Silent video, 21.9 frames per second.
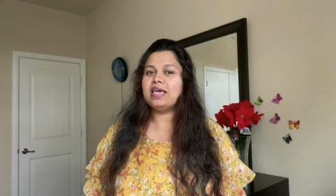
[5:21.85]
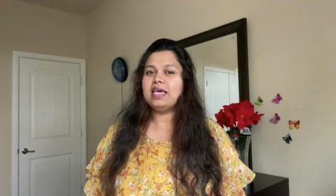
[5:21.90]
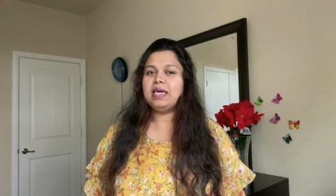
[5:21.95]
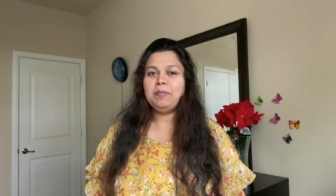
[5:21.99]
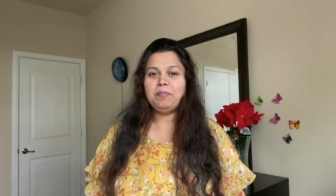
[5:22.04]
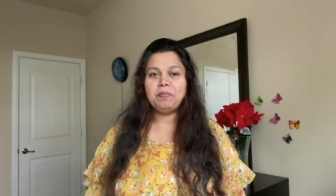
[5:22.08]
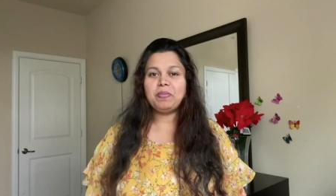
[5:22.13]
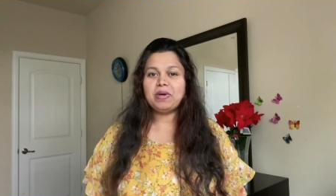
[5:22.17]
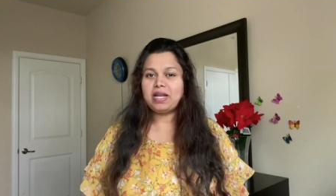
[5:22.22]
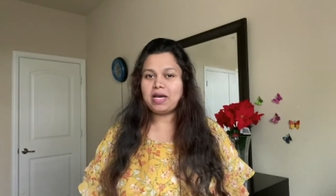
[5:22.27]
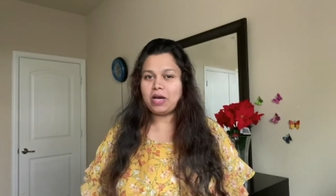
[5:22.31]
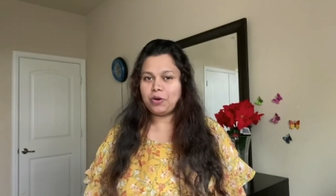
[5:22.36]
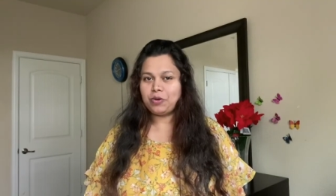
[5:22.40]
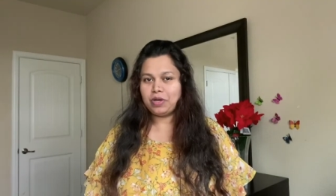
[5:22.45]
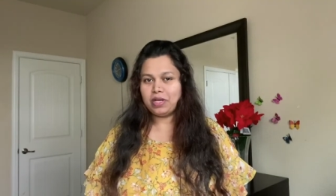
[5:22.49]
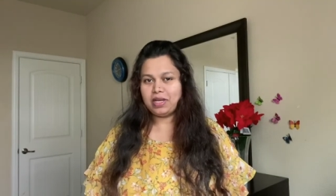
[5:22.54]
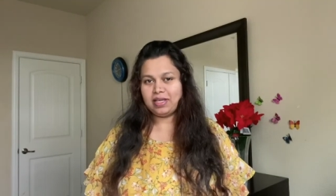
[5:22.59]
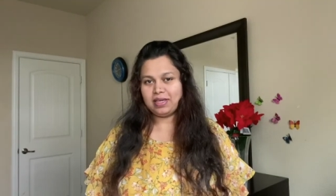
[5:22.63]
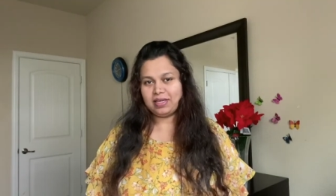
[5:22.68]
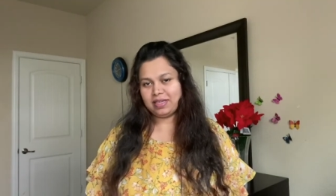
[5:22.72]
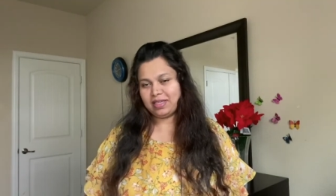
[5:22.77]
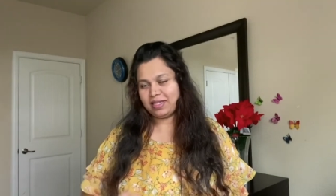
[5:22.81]
இப்போ நான்
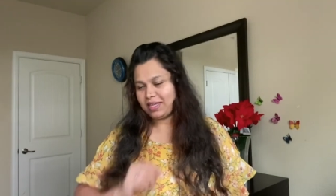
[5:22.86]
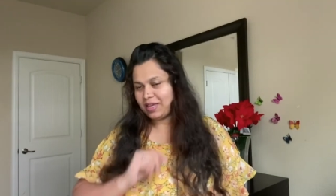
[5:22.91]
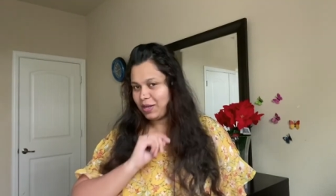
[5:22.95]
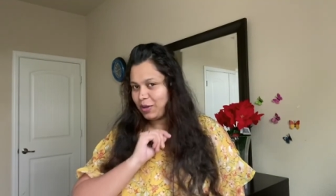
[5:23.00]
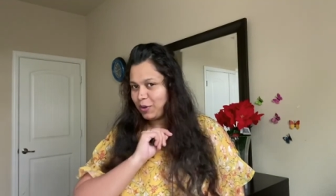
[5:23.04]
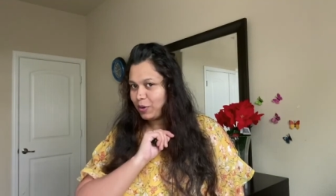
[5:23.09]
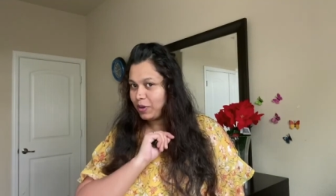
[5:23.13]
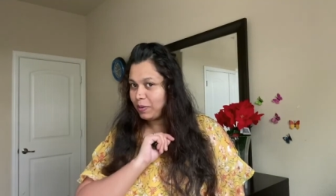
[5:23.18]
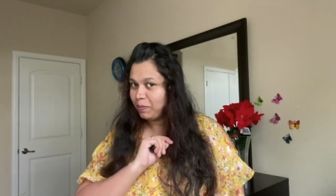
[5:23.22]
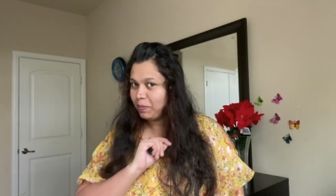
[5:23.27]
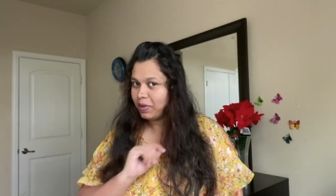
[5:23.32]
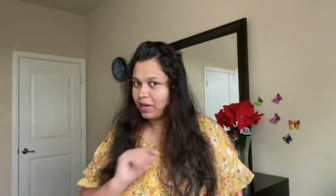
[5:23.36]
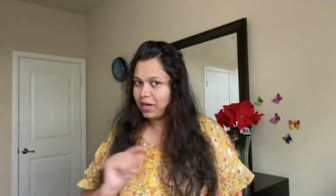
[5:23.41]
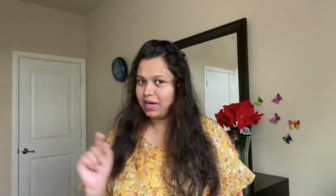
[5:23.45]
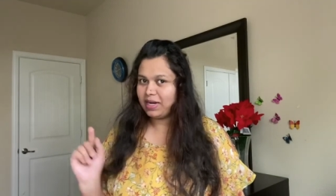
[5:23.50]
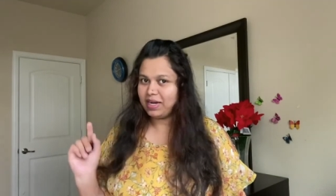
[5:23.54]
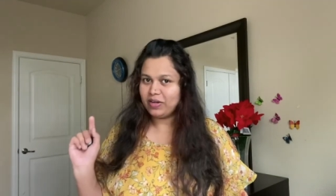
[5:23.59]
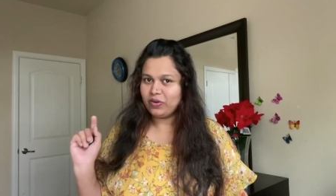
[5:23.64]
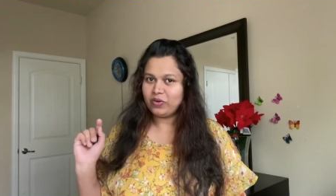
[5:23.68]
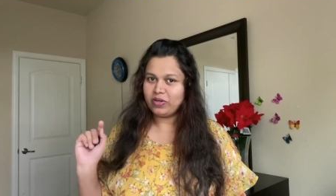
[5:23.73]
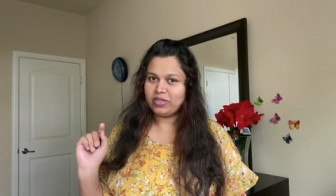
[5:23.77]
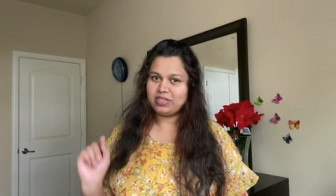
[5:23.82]
உங்களுக்கு என்னோடய
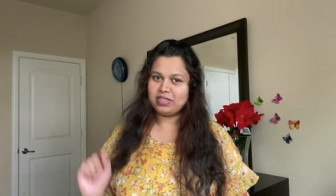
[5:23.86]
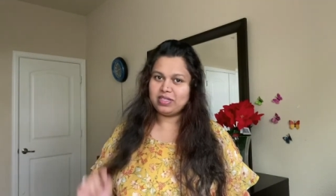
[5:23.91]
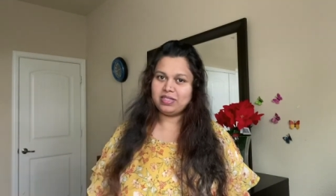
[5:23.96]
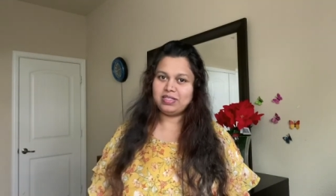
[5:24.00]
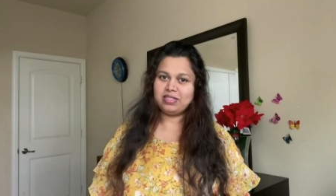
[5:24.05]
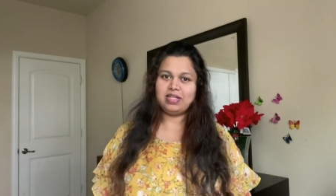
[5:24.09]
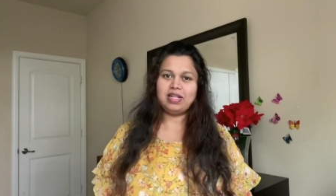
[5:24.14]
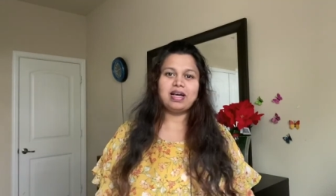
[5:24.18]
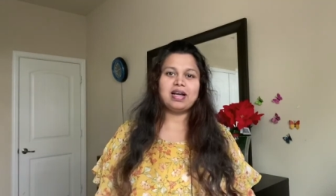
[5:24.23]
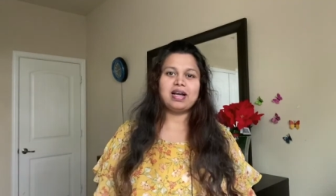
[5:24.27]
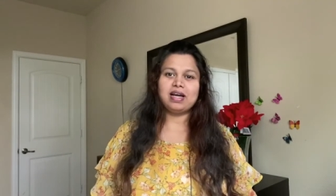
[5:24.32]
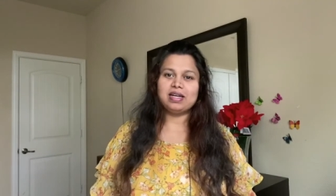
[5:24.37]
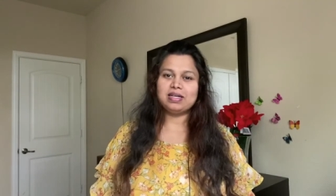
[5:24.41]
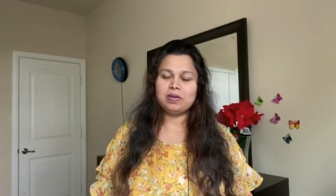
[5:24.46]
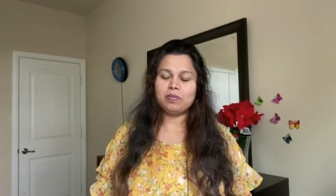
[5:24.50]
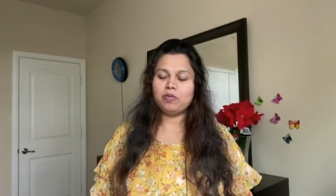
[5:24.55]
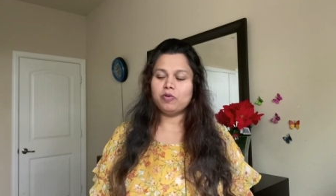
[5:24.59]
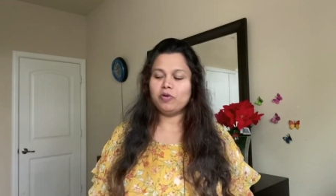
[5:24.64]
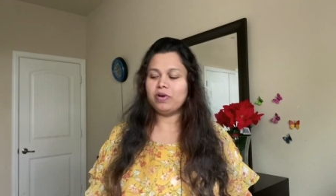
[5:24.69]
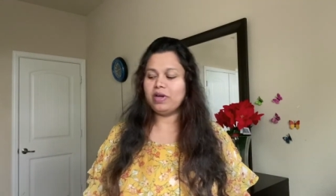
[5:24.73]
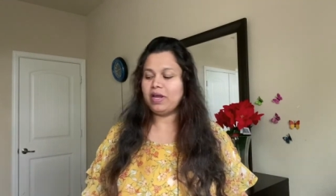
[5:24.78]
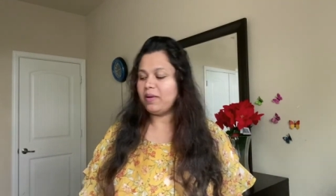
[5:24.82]
பர்த்டே ட்ரெஸ்ஸஸ்லாம் காட்ட
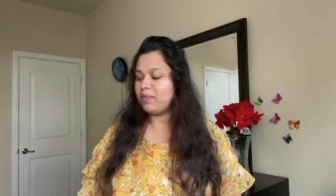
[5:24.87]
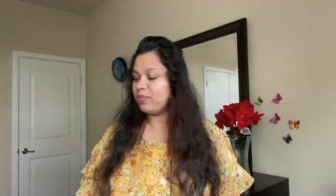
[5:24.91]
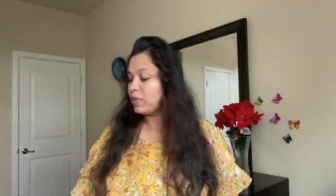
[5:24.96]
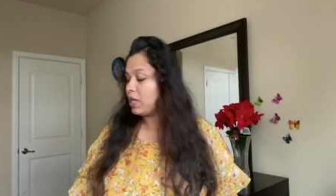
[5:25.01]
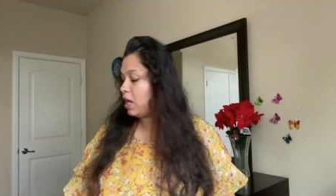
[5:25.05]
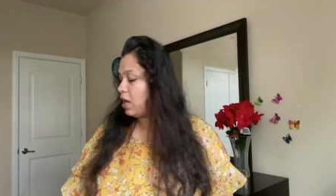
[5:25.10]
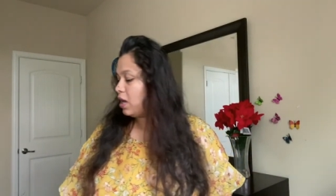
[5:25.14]
போகிறேன்